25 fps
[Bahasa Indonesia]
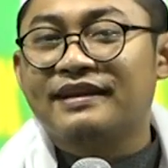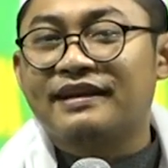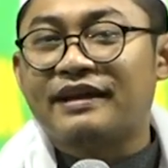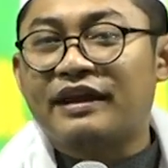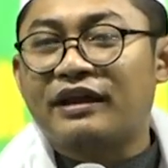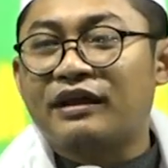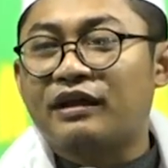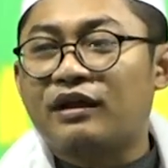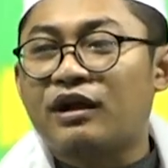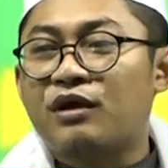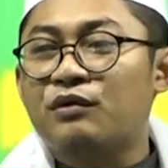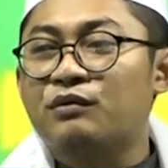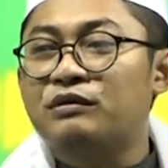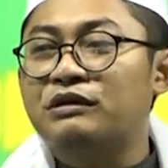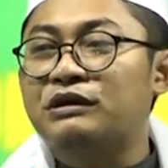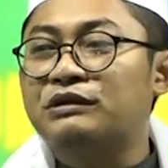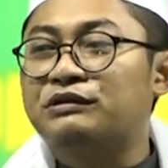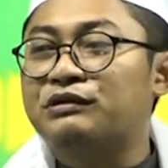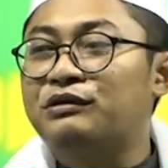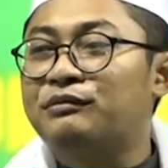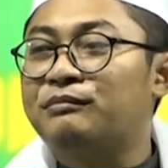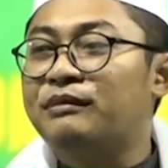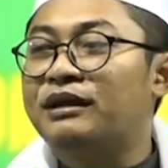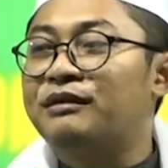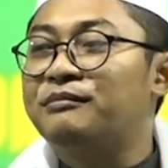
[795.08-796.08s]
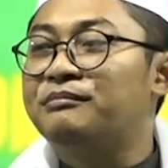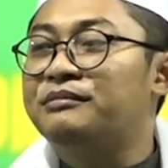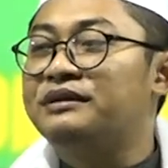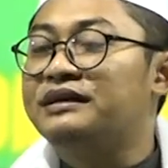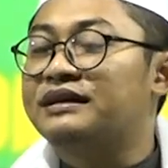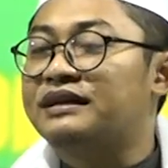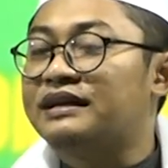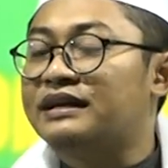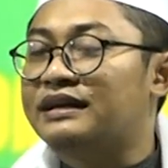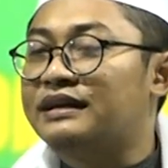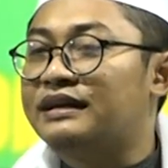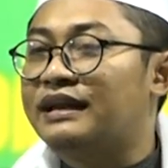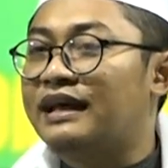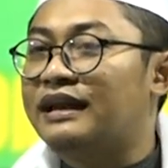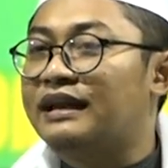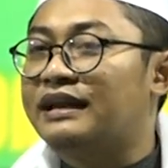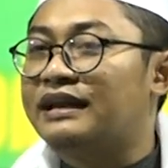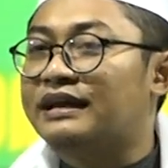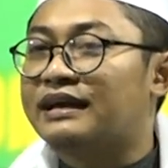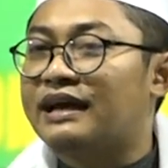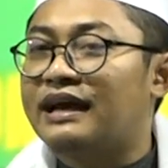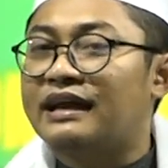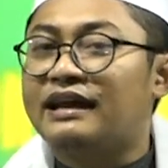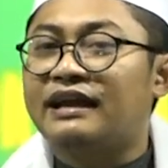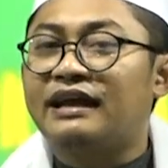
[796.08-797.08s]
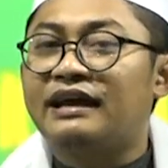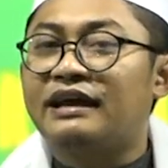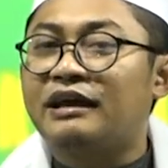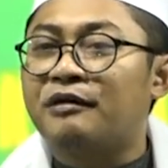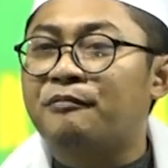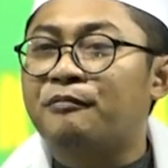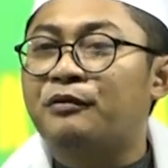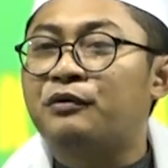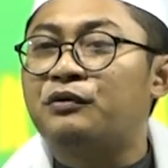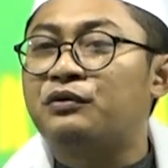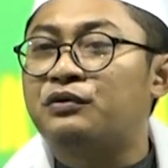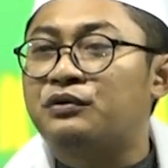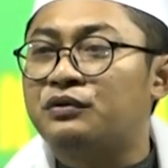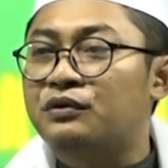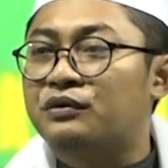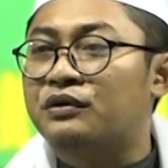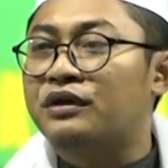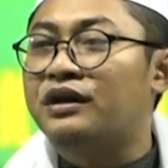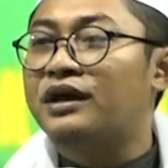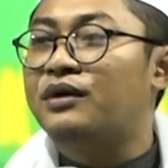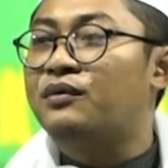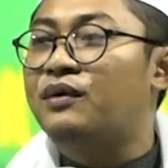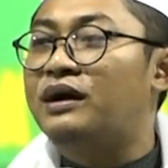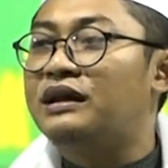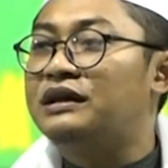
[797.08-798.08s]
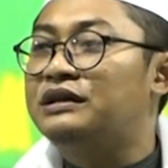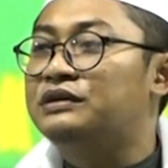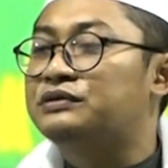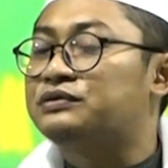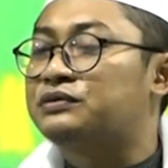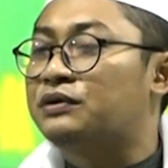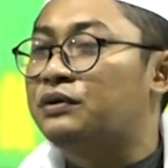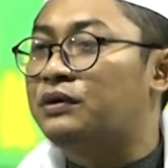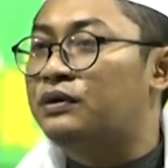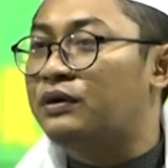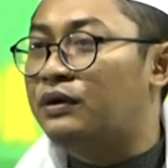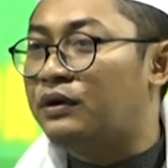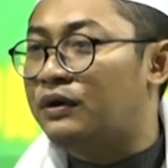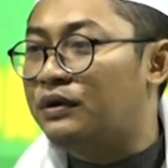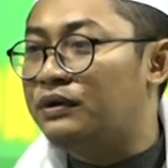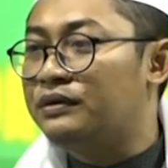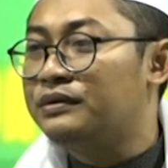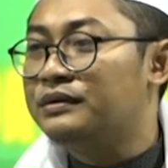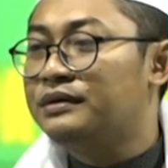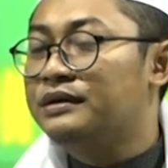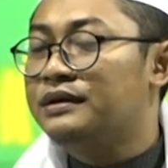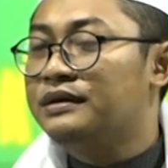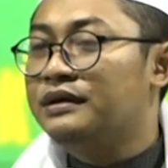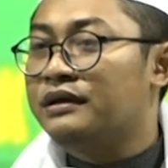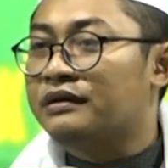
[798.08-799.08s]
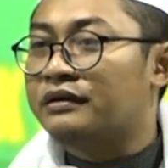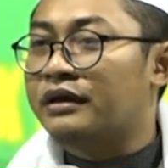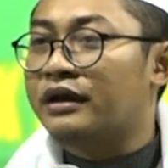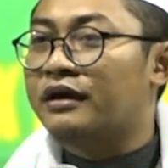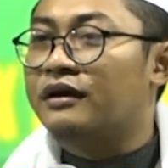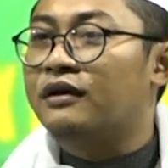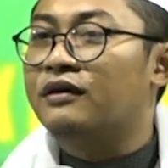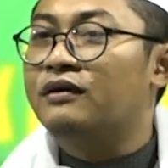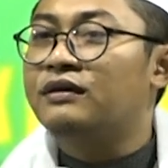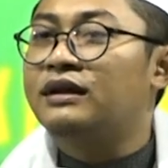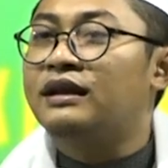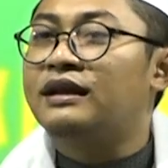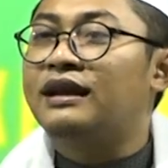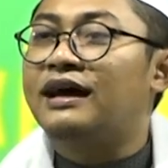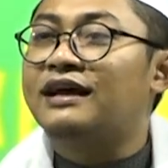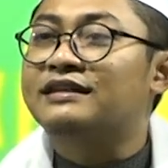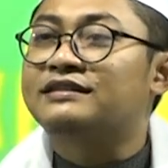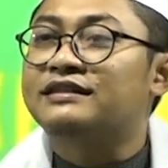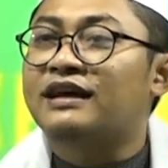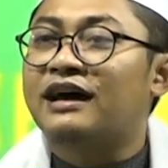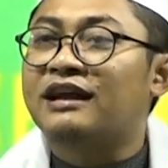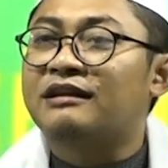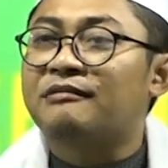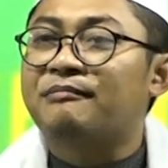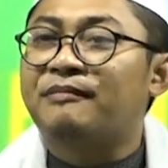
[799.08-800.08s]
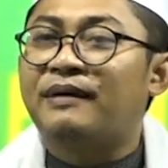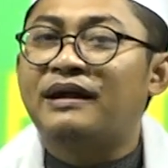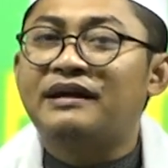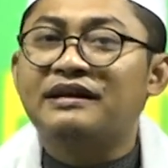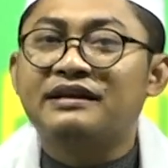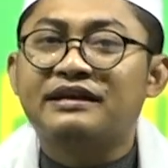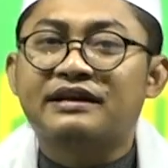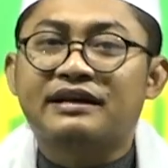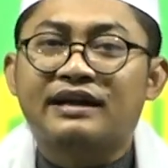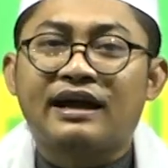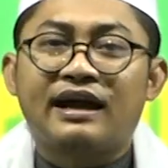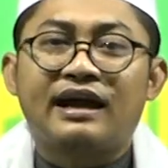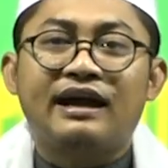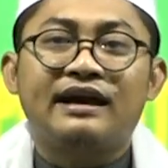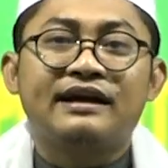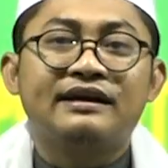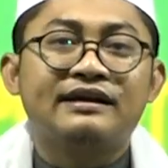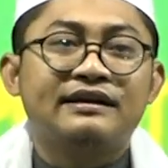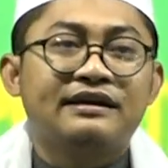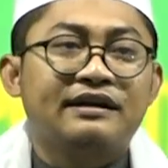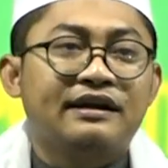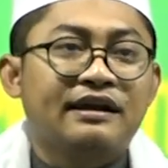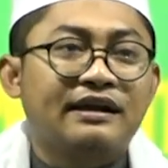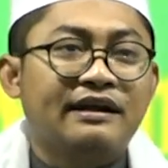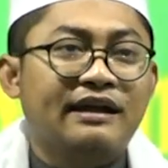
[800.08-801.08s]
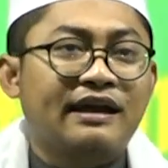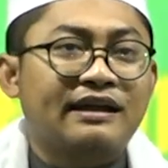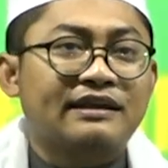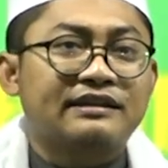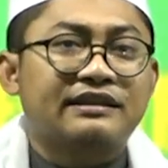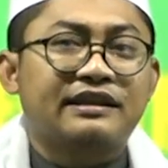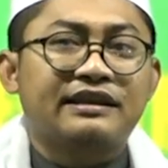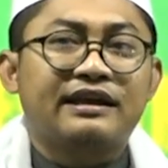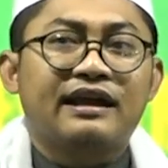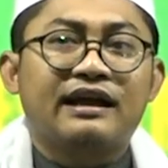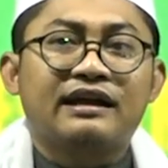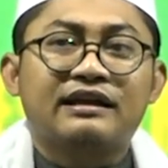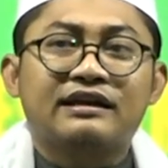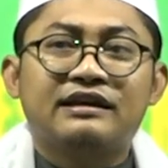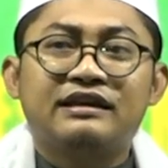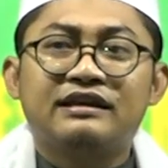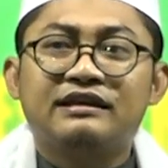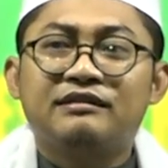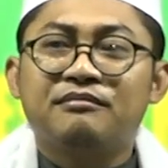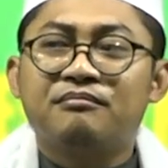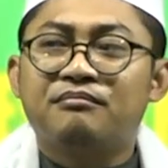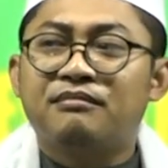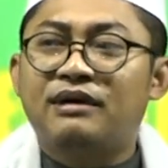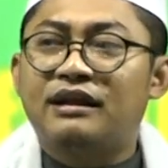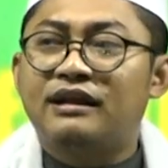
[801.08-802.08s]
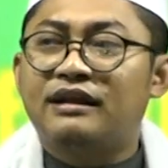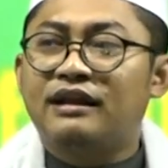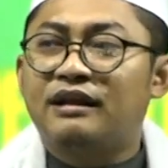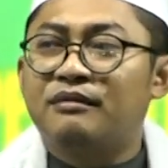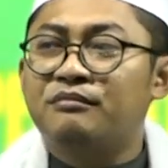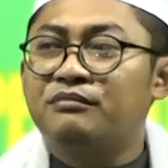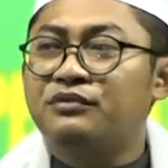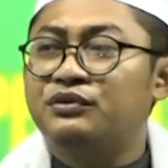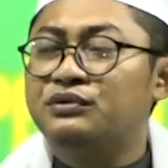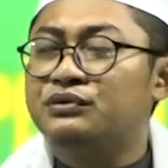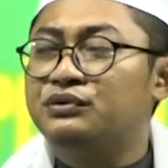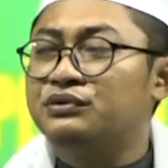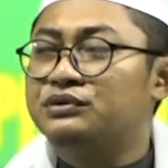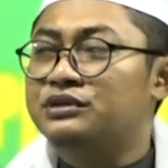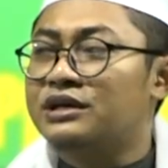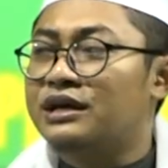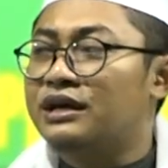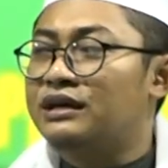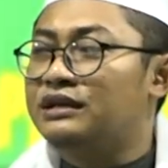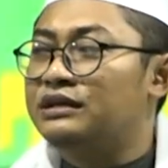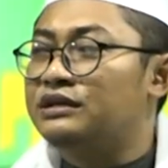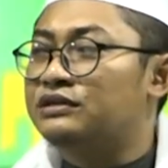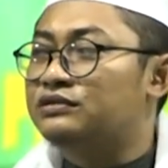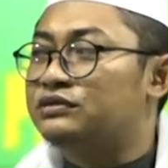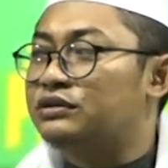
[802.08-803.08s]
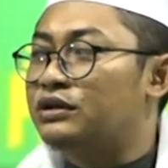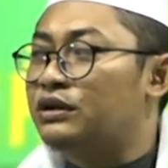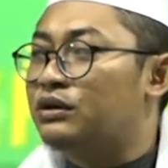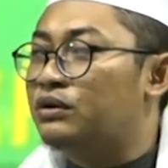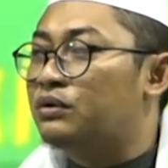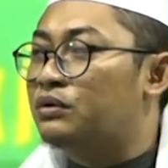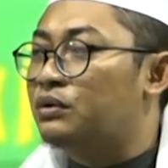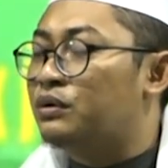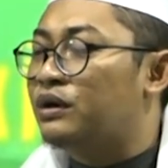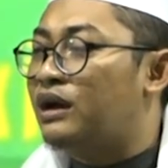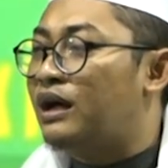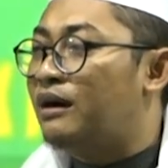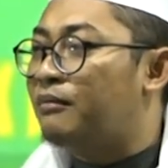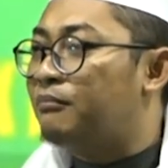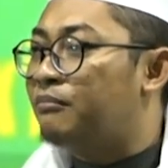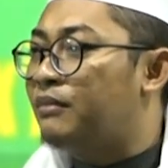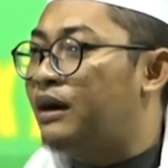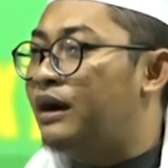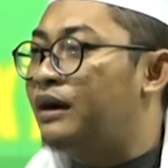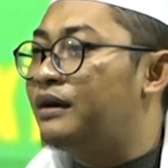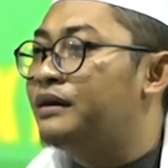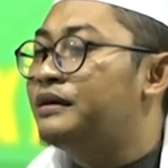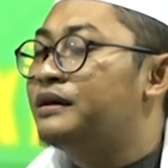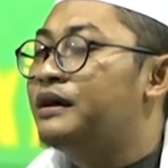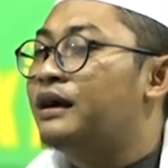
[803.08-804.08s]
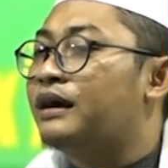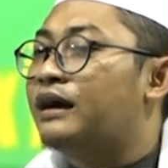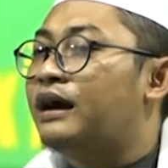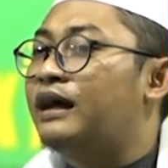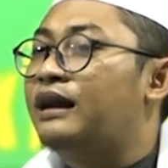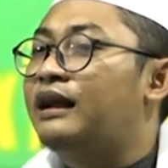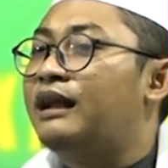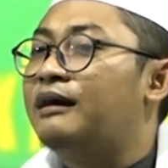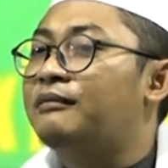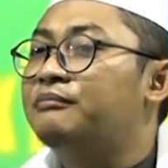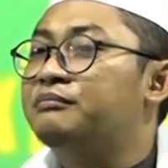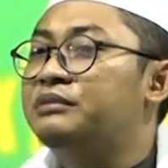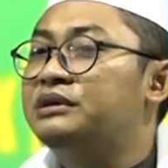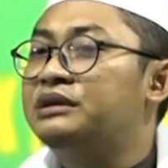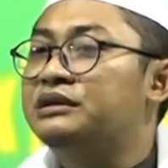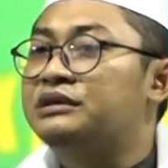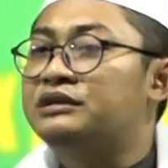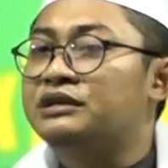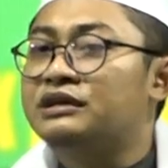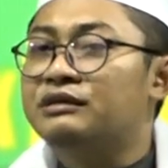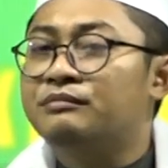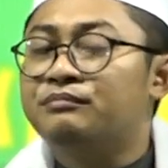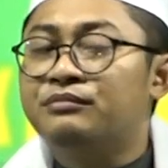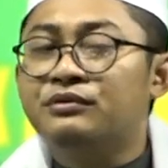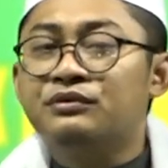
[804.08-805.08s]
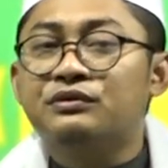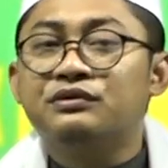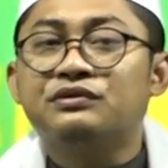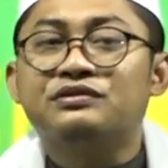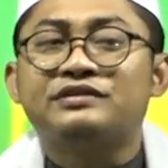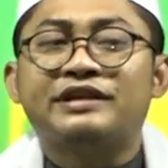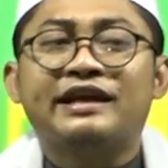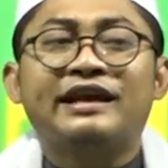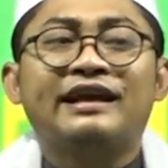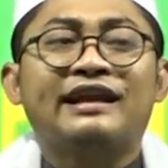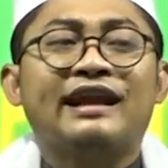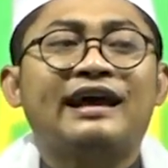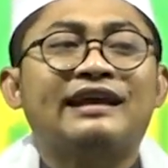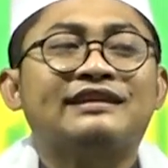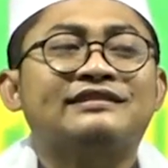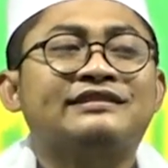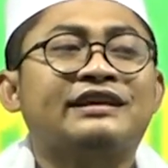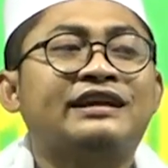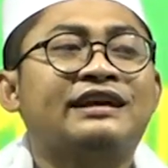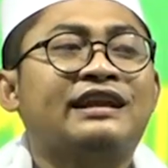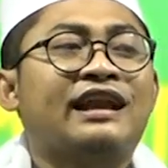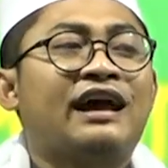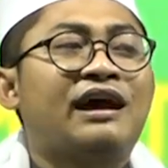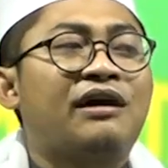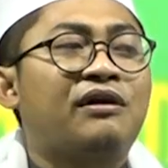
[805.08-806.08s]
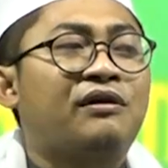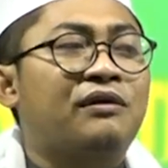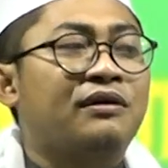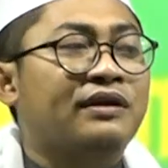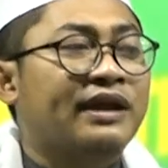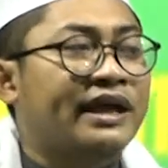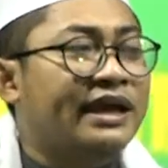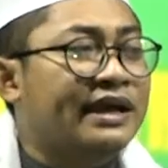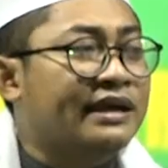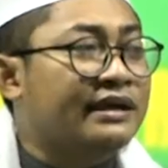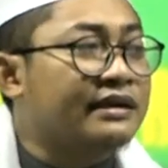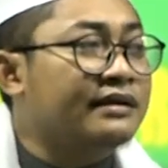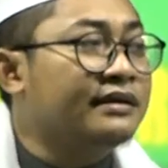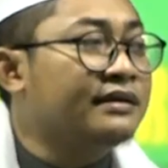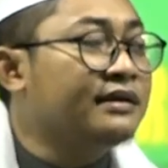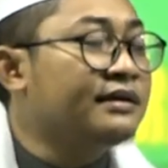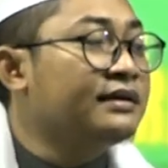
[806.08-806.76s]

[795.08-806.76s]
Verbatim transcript: engkau lah toman mireng nalekana e pondok e wali songo e kholil as'ad panika ngertiaki man lam yujalisil ulama kala bentebu sera-sera orang